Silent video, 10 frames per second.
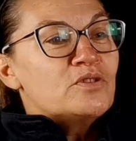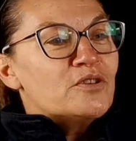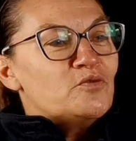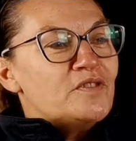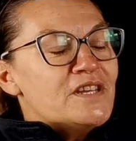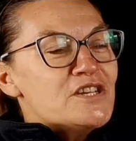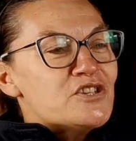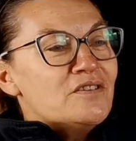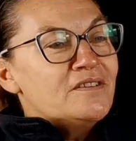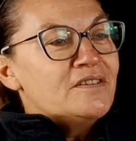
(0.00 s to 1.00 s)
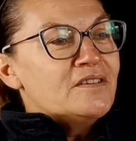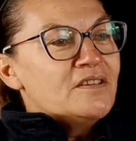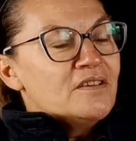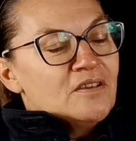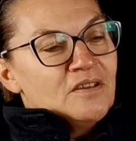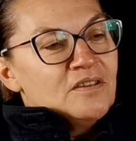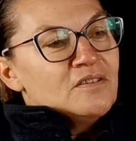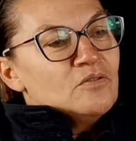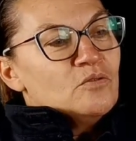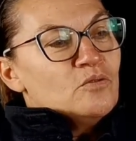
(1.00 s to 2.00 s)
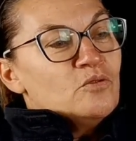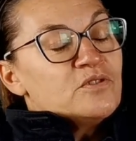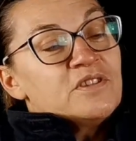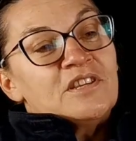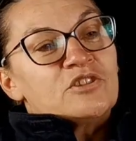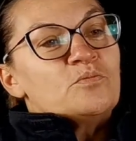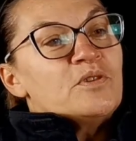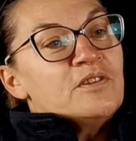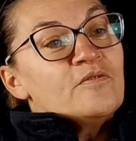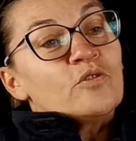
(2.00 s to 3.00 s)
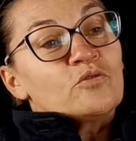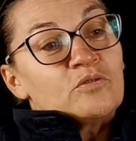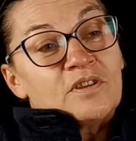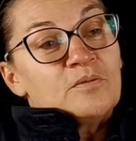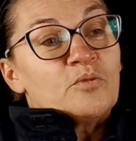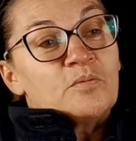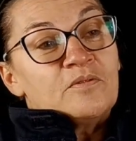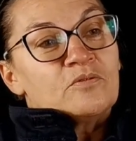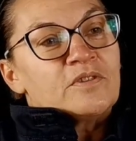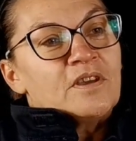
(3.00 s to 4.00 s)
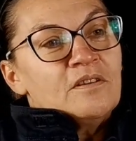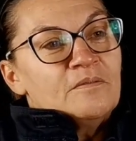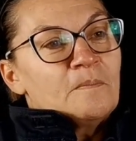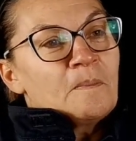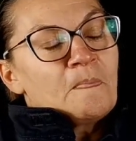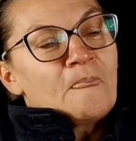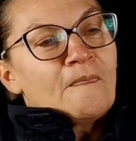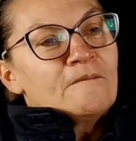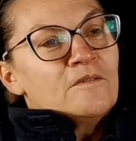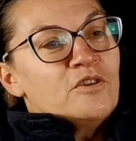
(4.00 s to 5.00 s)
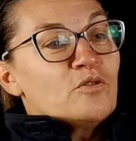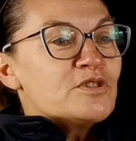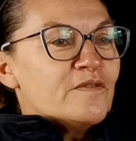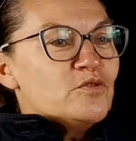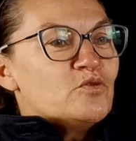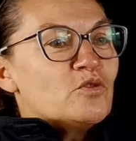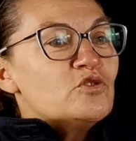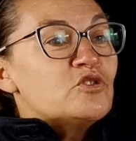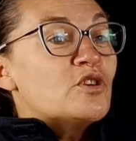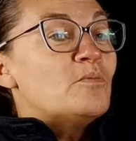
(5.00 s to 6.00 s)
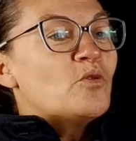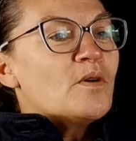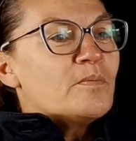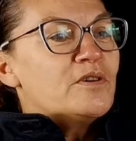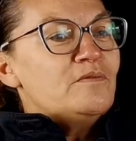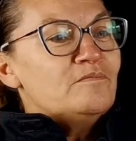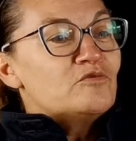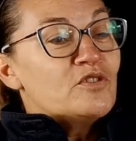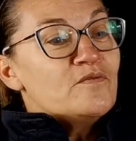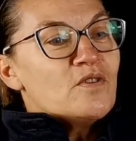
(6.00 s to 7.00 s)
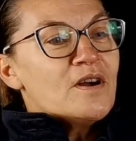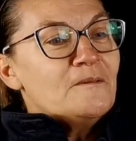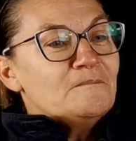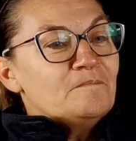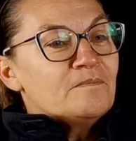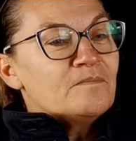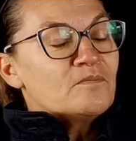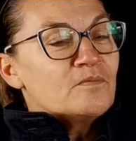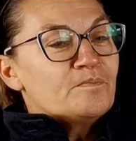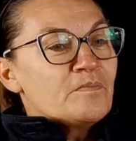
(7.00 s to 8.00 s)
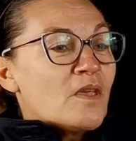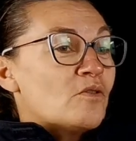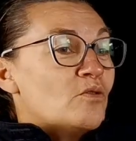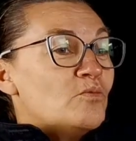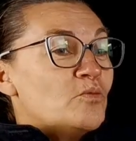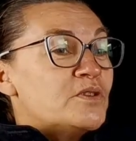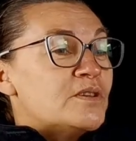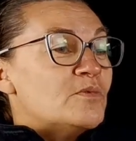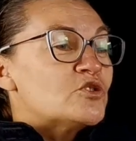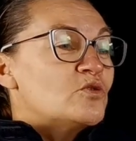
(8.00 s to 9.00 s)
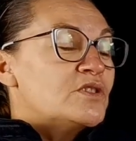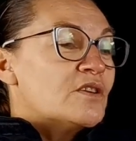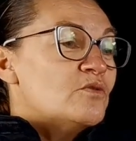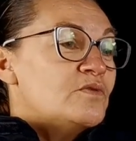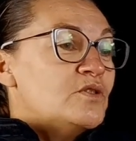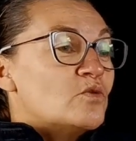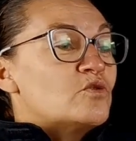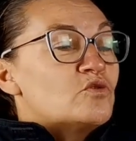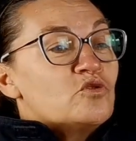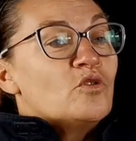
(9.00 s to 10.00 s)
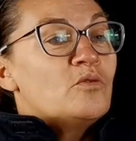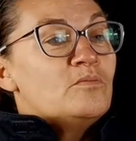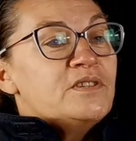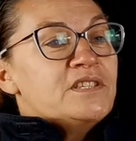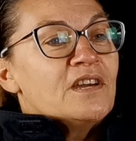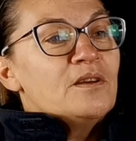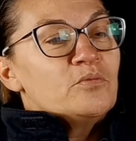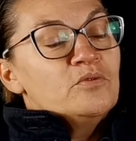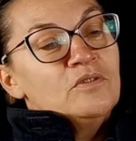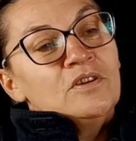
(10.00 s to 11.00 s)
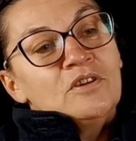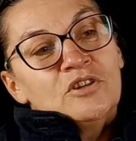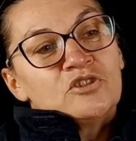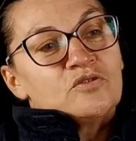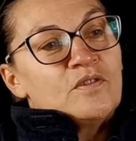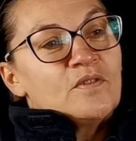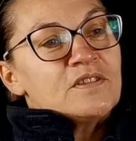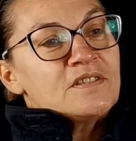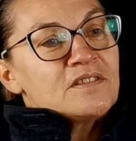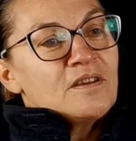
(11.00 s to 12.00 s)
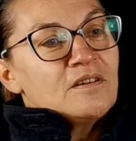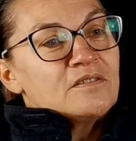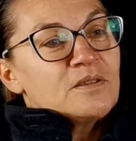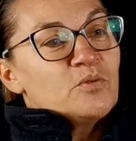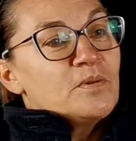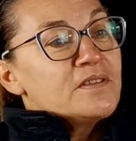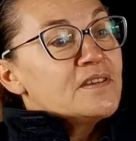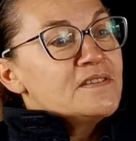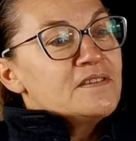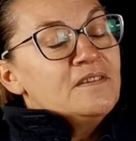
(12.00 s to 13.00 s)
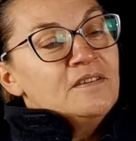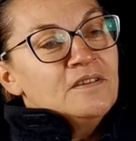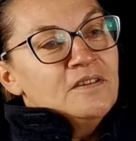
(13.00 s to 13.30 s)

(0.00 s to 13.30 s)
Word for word: bouquin du village, euh, le CIS de Pléneuf recrutait des pompiers Et comme j'avais du temps, je dit tiens, pourquoi pas, je vais voir. Comme mon métier, moi je suis auxiliaire de vie, donc je suis dans le médical un peu. Je vais voir si ça, ça peut m'intéresser.